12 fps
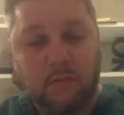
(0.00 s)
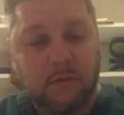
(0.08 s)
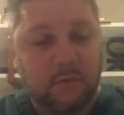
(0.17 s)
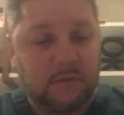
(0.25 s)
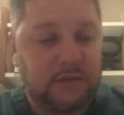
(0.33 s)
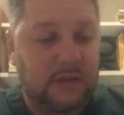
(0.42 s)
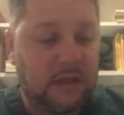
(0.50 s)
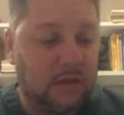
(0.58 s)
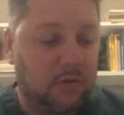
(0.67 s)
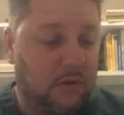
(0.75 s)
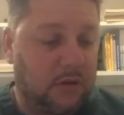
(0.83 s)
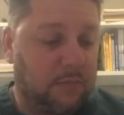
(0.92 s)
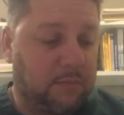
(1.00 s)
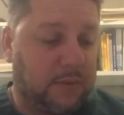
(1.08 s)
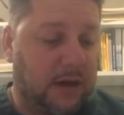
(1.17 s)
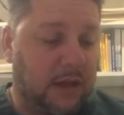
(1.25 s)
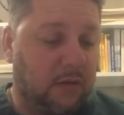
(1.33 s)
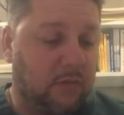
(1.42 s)
Vamos lá agora
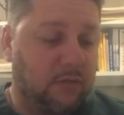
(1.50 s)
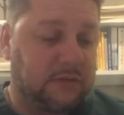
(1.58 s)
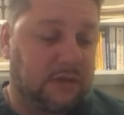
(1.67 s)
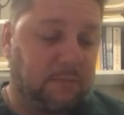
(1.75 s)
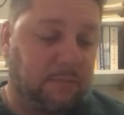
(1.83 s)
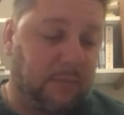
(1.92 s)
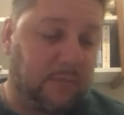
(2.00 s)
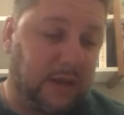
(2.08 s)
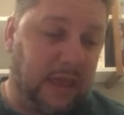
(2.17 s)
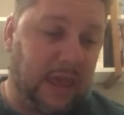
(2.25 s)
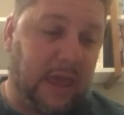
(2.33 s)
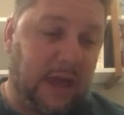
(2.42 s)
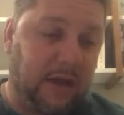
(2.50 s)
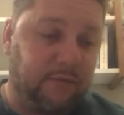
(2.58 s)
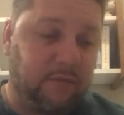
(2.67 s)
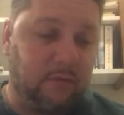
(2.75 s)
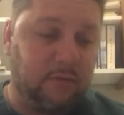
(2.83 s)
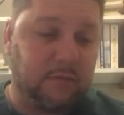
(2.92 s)
para os que
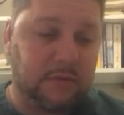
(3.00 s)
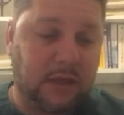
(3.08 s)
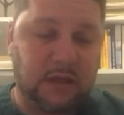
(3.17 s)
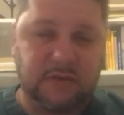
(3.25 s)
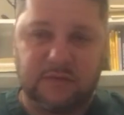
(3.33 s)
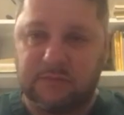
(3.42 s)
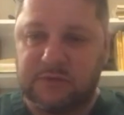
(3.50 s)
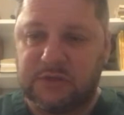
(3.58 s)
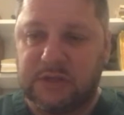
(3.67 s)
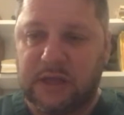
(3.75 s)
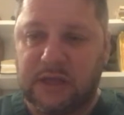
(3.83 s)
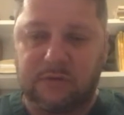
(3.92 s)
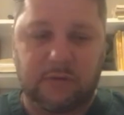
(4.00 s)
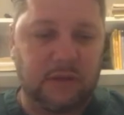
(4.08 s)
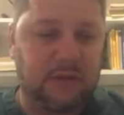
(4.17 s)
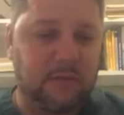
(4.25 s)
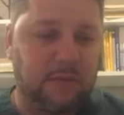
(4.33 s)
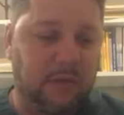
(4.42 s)
guerreavam, tá? Já vamos direto ali
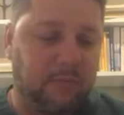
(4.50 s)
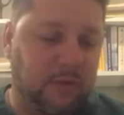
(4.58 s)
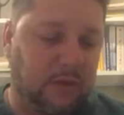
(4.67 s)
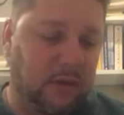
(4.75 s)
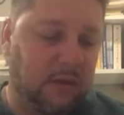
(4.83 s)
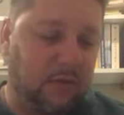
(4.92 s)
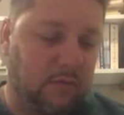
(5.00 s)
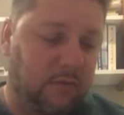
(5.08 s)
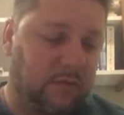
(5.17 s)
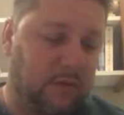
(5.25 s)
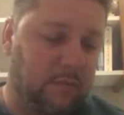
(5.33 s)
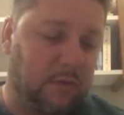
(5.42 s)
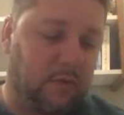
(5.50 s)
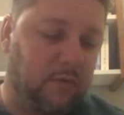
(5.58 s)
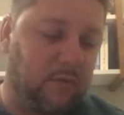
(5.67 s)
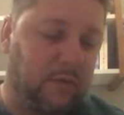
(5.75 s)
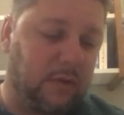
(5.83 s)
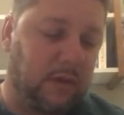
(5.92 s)
também, porque o tempo é
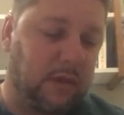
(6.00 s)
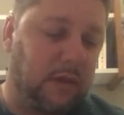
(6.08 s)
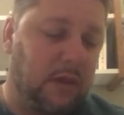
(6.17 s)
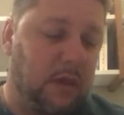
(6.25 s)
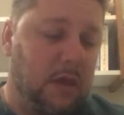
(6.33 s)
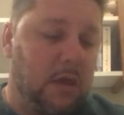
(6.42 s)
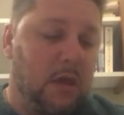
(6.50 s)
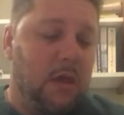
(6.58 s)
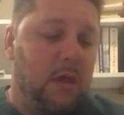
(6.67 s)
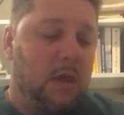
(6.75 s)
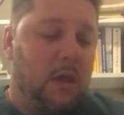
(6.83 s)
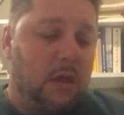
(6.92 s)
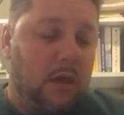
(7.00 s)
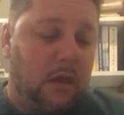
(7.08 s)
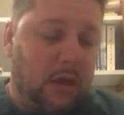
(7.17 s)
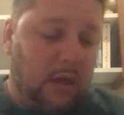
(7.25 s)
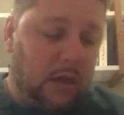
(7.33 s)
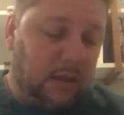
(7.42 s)
curto aqui.
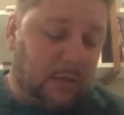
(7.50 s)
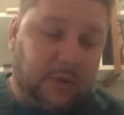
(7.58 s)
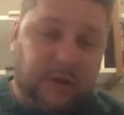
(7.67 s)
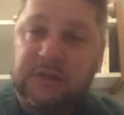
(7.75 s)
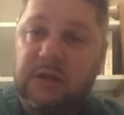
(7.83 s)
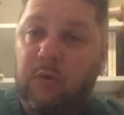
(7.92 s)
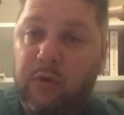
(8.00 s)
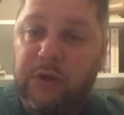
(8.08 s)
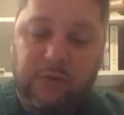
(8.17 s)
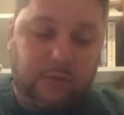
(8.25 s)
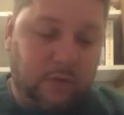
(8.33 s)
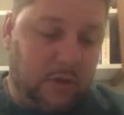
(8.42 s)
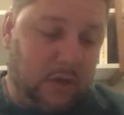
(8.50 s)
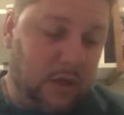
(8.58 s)
É, na página 8.